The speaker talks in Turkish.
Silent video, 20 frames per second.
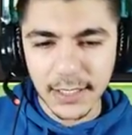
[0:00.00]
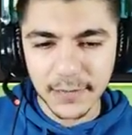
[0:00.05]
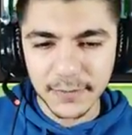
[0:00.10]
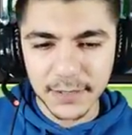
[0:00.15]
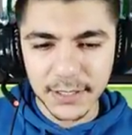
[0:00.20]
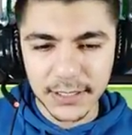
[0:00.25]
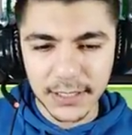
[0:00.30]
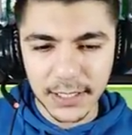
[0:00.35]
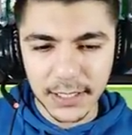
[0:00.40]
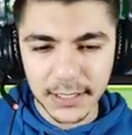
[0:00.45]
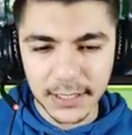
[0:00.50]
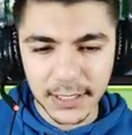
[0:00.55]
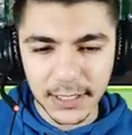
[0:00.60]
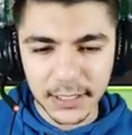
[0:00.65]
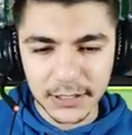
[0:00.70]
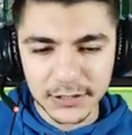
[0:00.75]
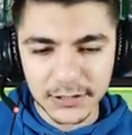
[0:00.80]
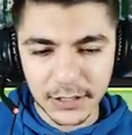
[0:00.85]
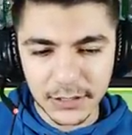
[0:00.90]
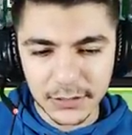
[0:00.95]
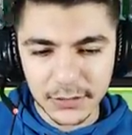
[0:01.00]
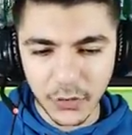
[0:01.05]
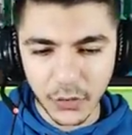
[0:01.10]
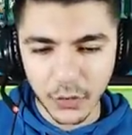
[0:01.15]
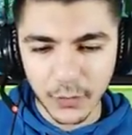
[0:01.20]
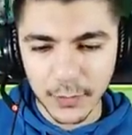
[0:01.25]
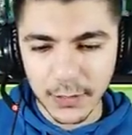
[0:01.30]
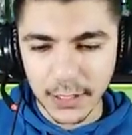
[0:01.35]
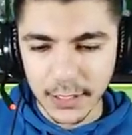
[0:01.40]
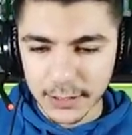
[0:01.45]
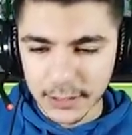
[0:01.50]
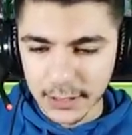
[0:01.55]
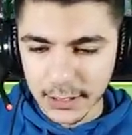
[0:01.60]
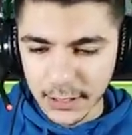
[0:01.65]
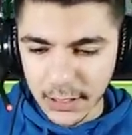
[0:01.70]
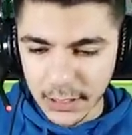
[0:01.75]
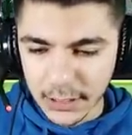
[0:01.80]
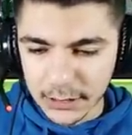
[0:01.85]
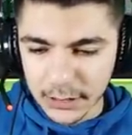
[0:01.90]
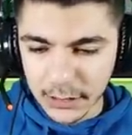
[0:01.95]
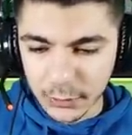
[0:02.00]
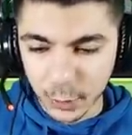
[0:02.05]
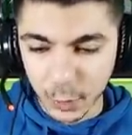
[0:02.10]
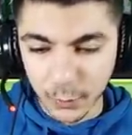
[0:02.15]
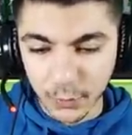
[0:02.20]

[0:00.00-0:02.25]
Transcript: Tabii ki de arkadaşlar savunmalardan kartal